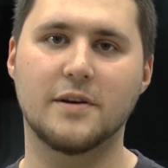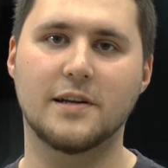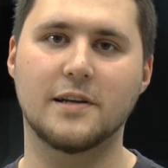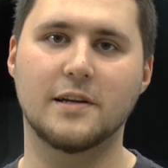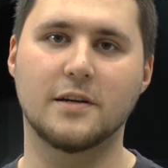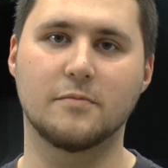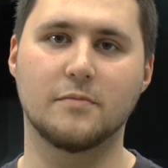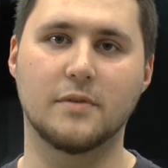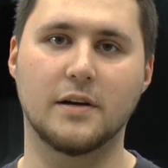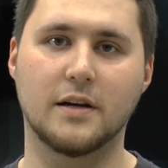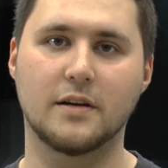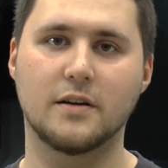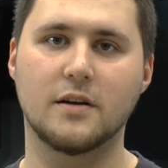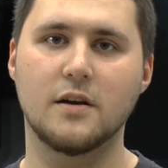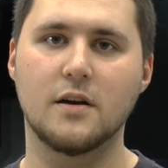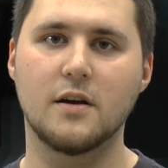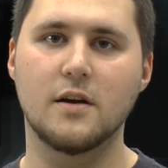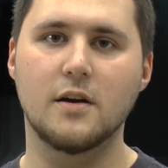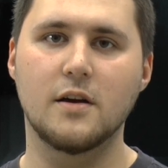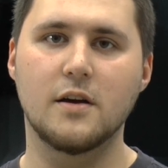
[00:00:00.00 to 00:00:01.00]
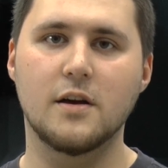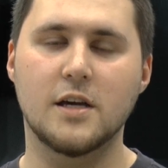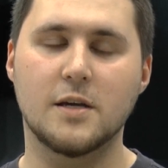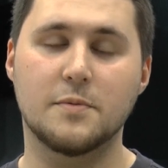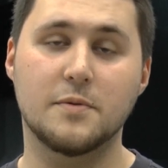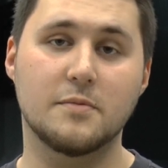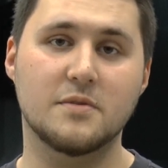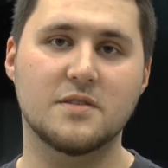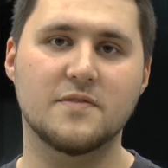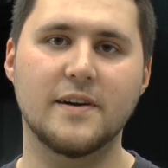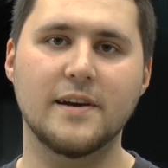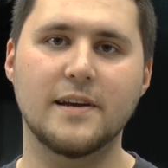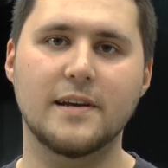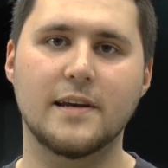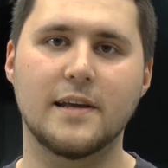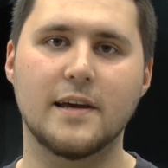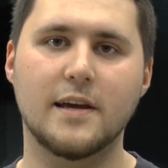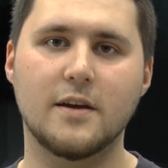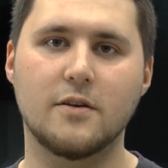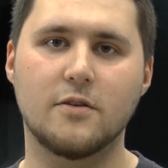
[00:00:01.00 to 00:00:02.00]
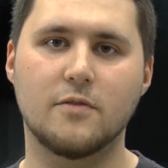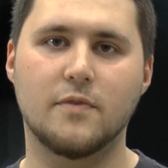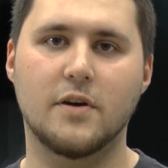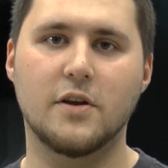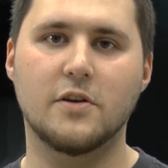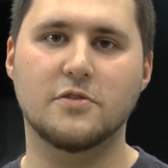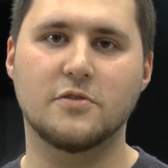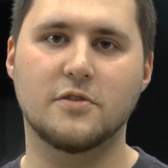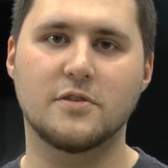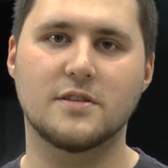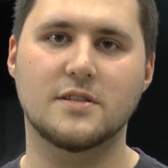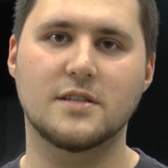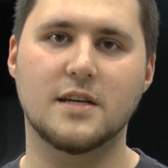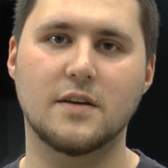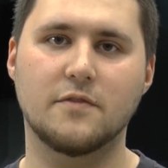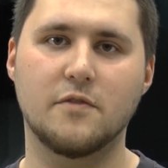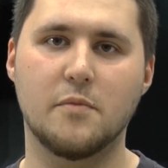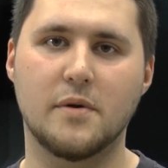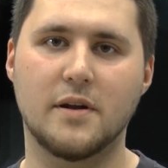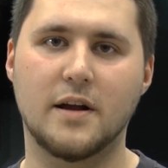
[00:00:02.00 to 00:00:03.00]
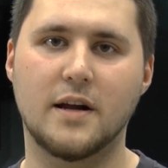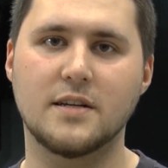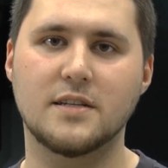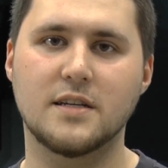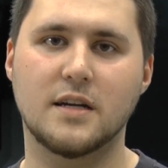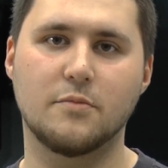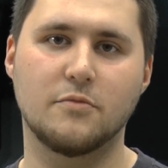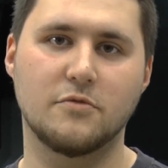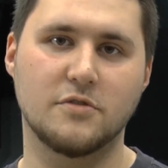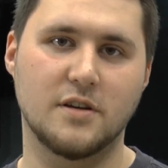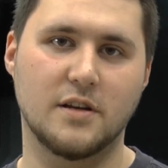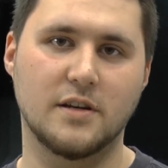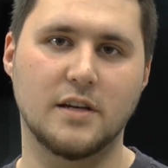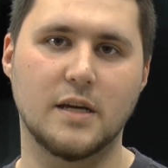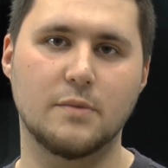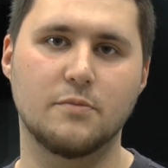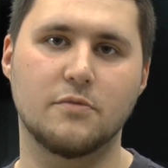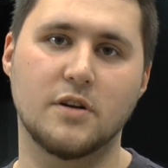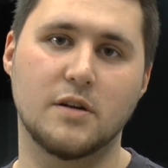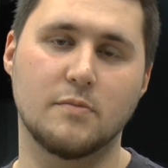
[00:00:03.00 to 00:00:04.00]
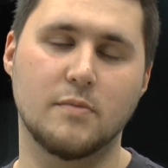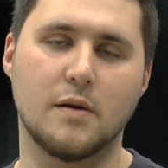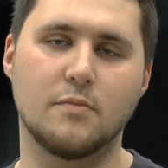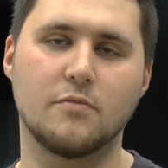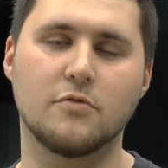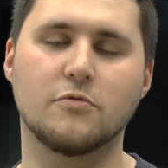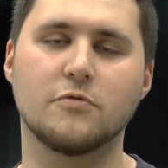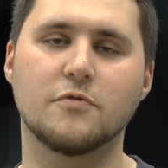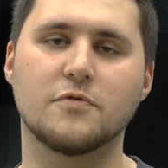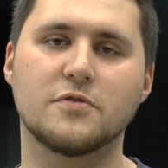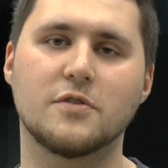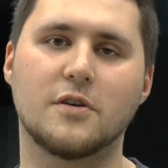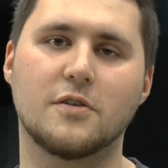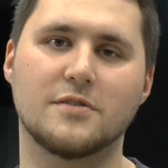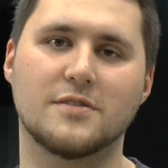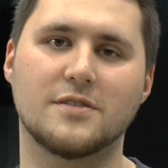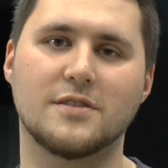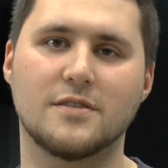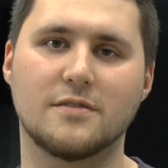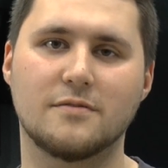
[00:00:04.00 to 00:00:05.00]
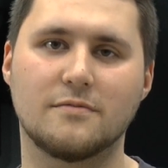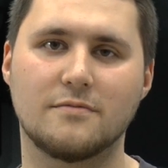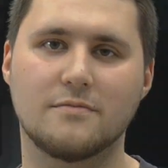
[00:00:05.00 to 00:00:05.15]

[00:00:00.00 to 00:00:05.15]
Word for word: bei Klingenberg. Ich bin im zweiten Lehrjahr und werde euch heute zeigen, wie mein Alltag im Unternehmen und in meinem Beruf so aussieht.